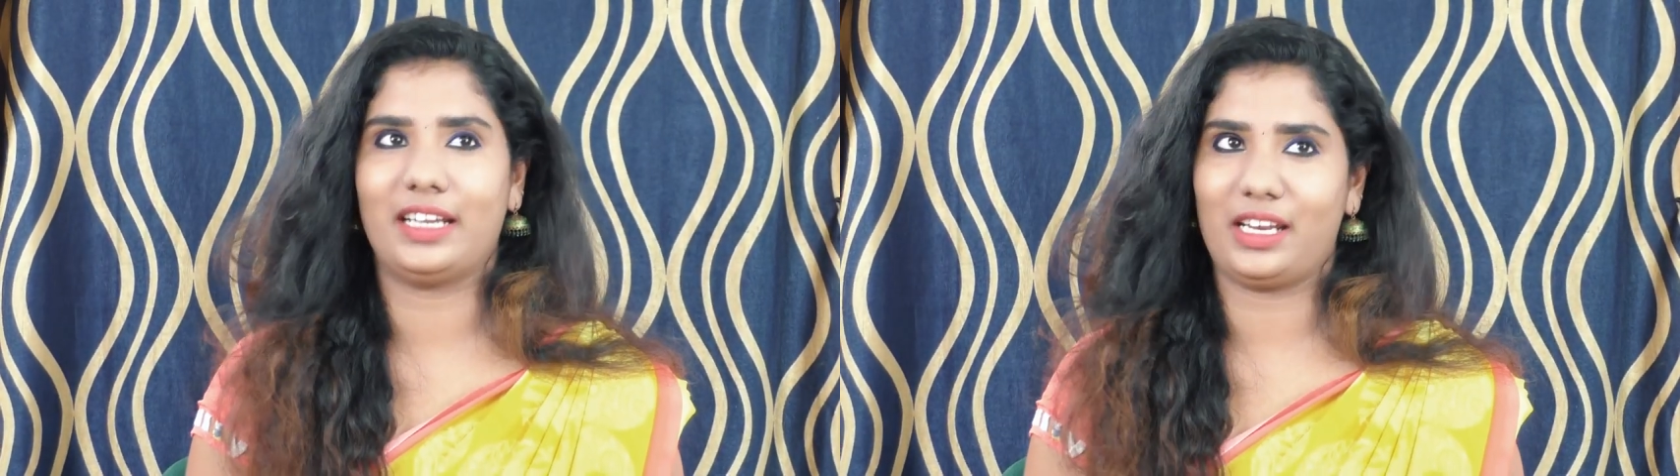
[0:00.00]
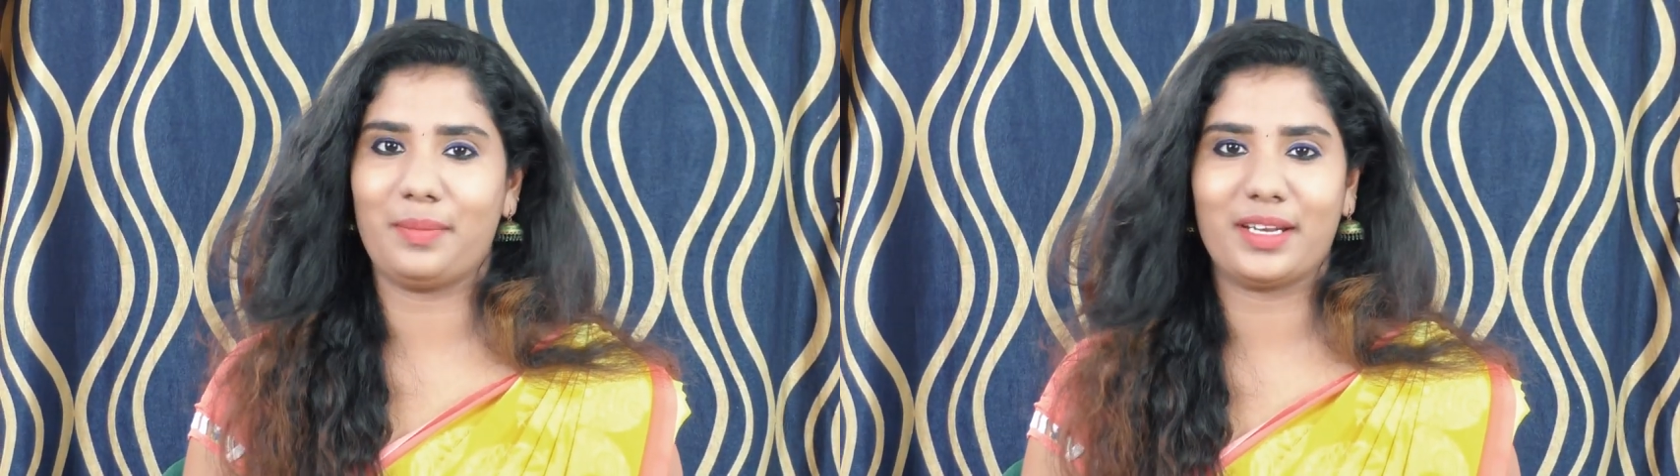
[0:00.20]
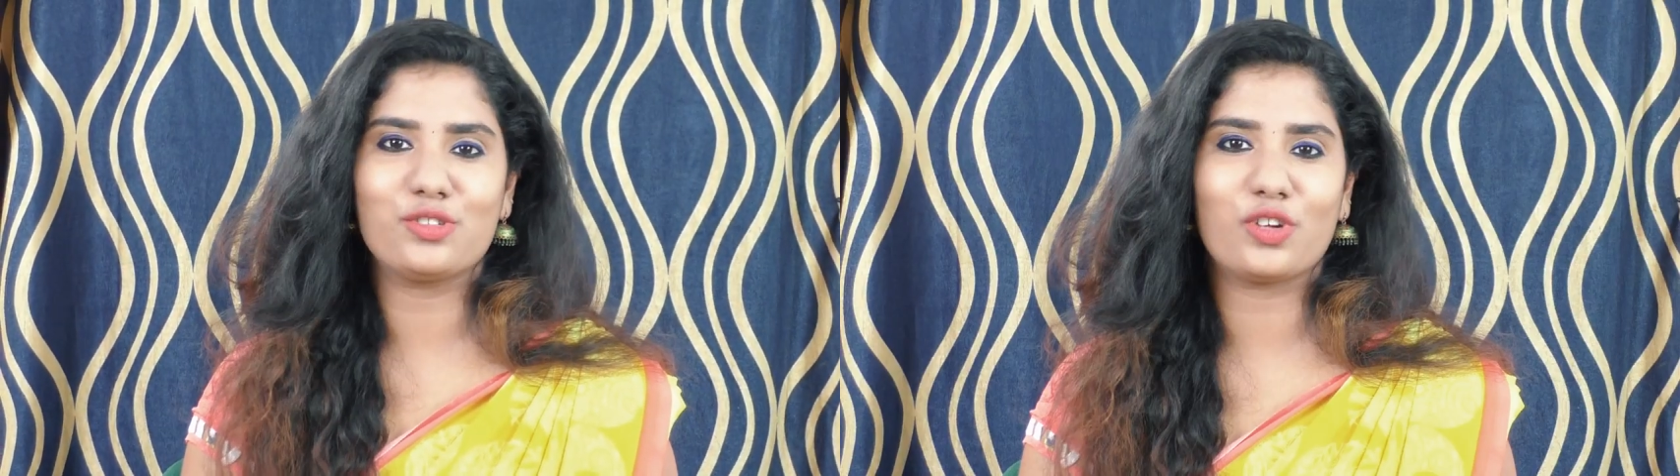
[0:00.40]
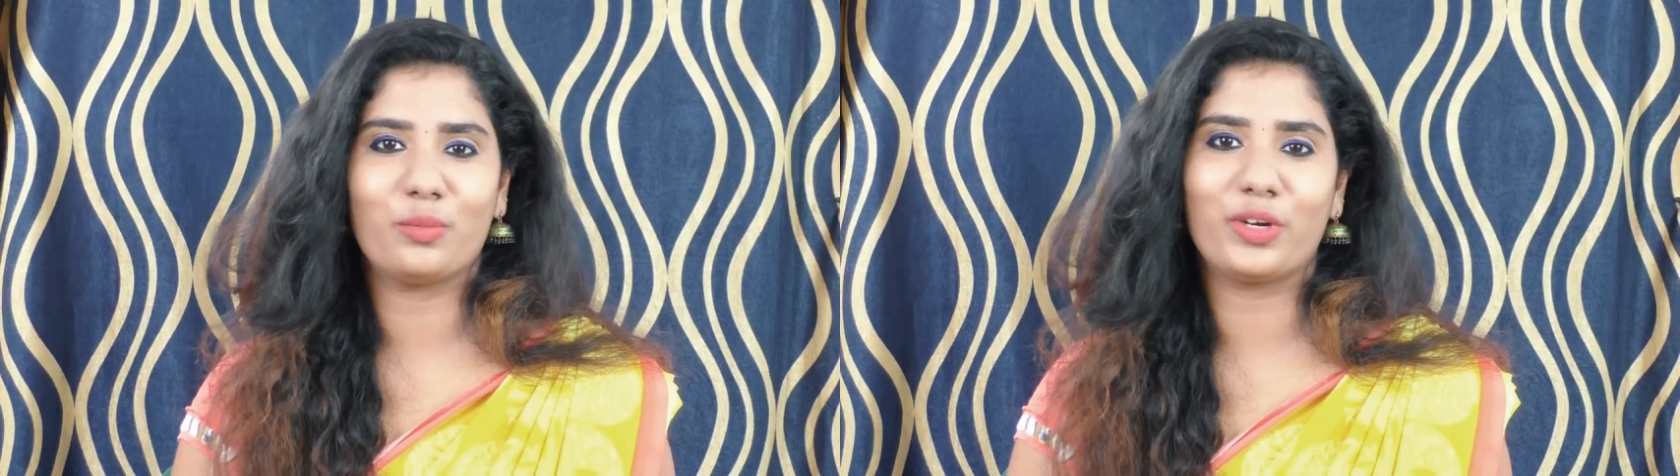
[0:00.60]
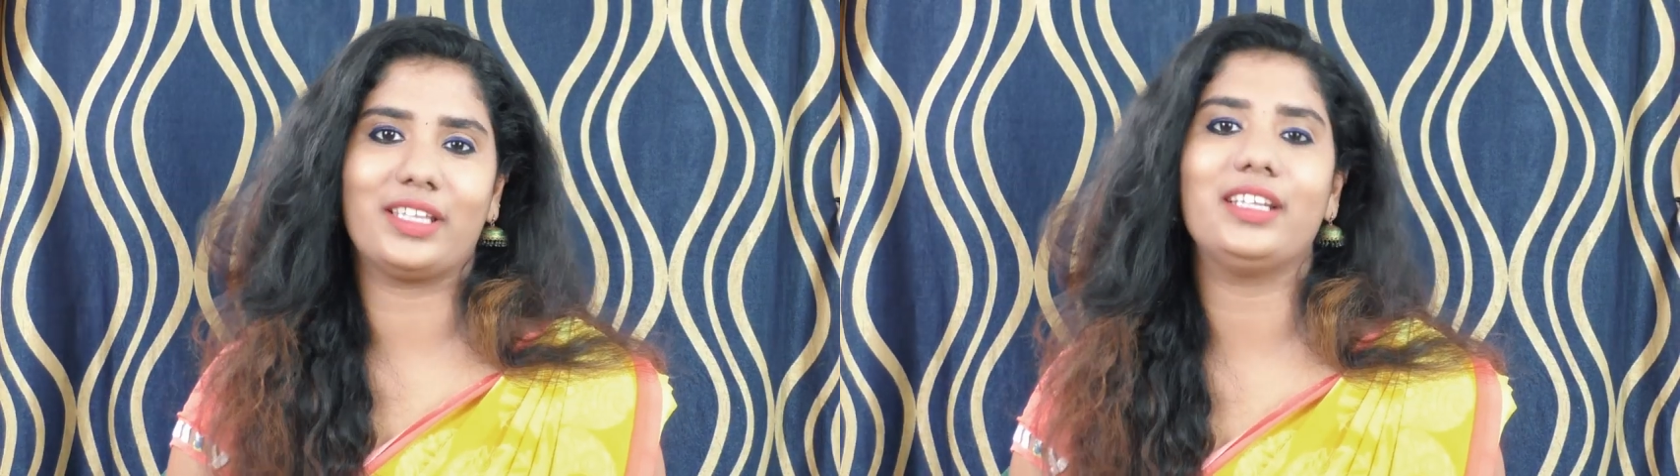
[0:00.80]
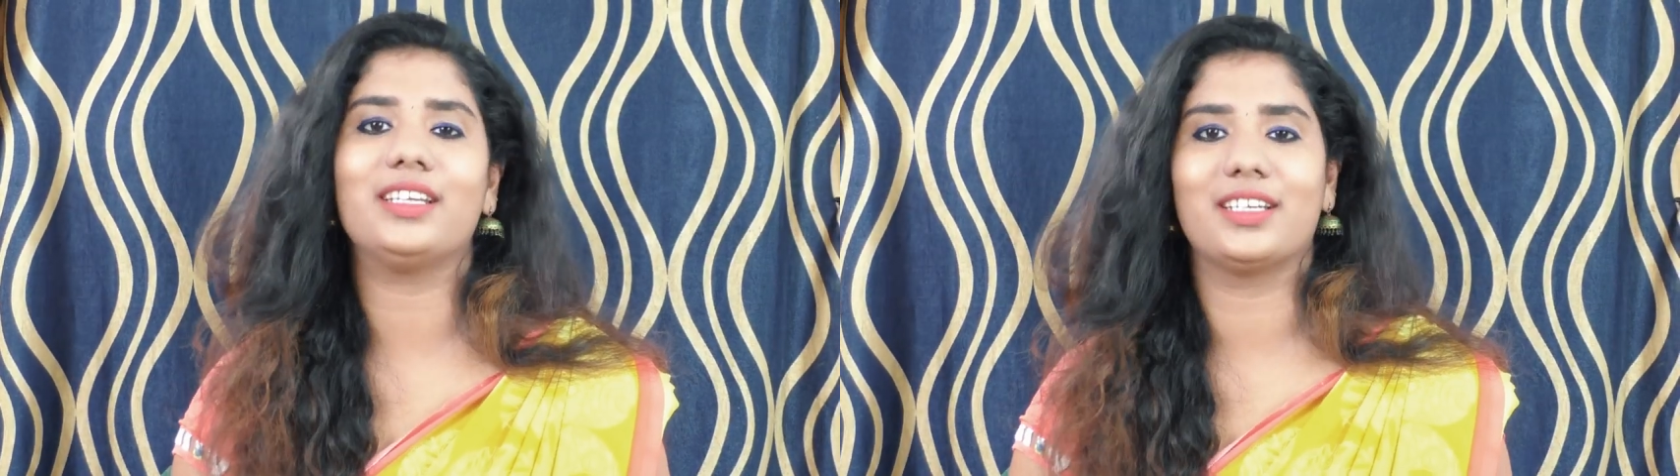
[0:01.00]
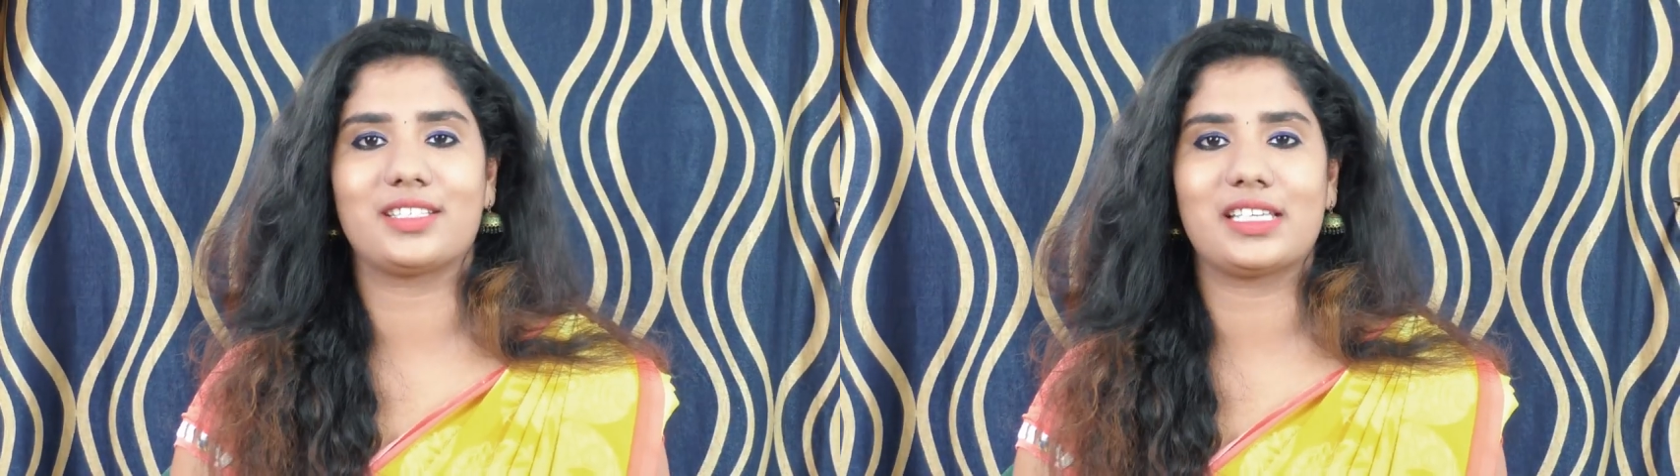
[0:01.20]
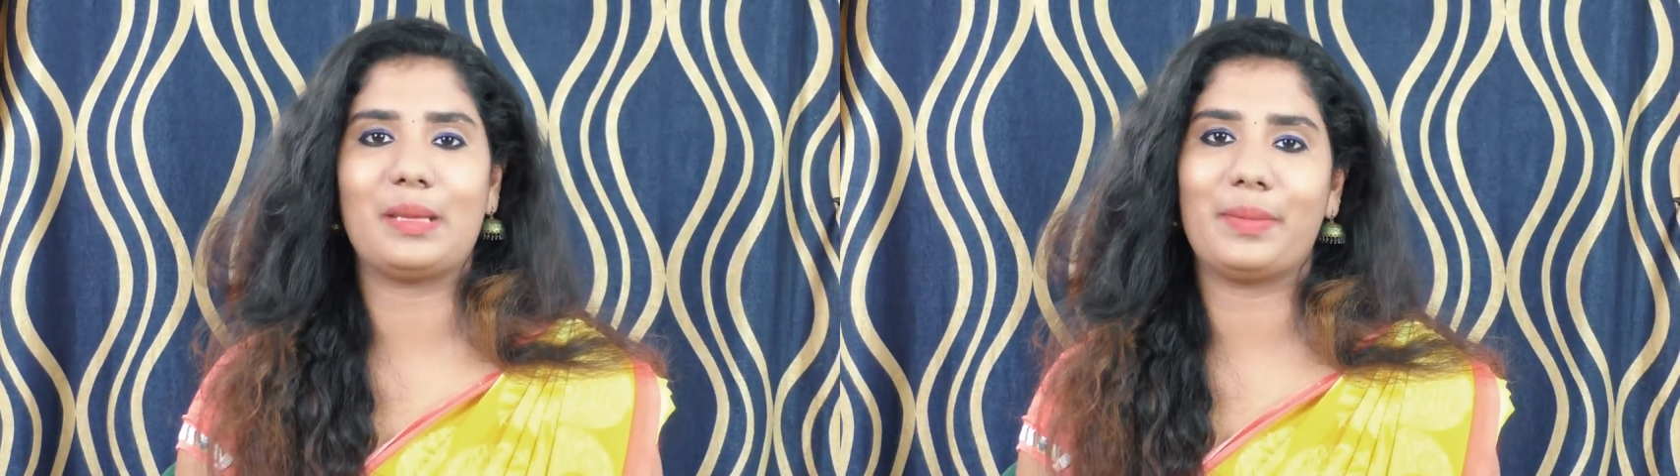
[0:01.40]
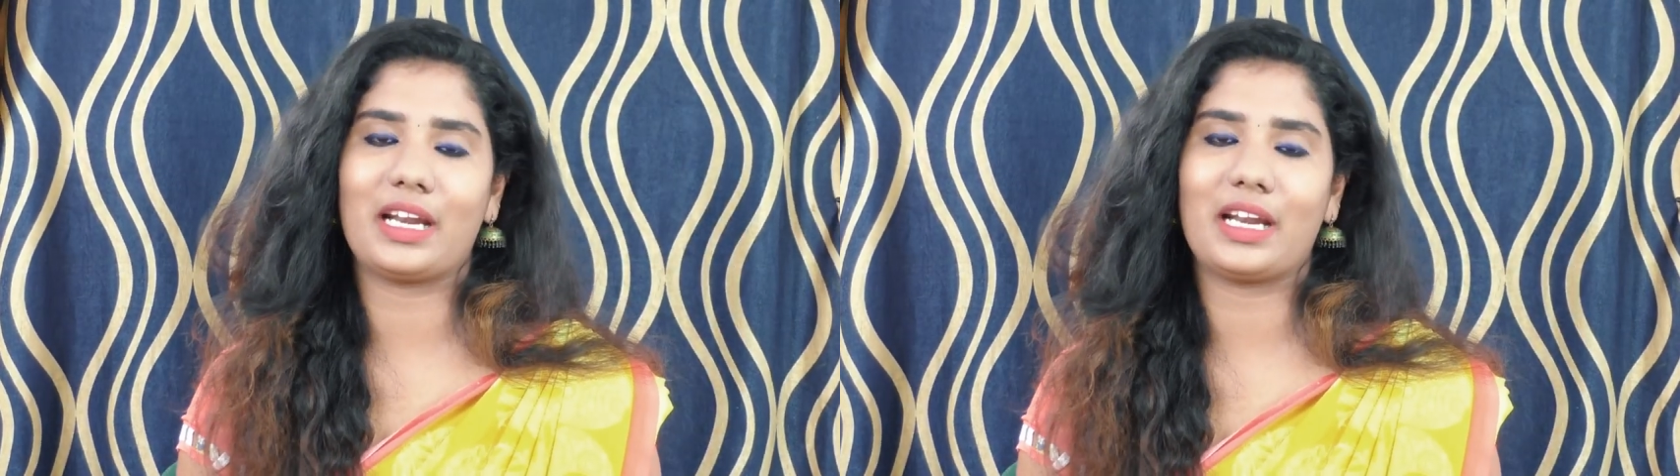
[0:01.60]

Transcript: நிறைய பேருன்னு சொல்ல முடியாது சில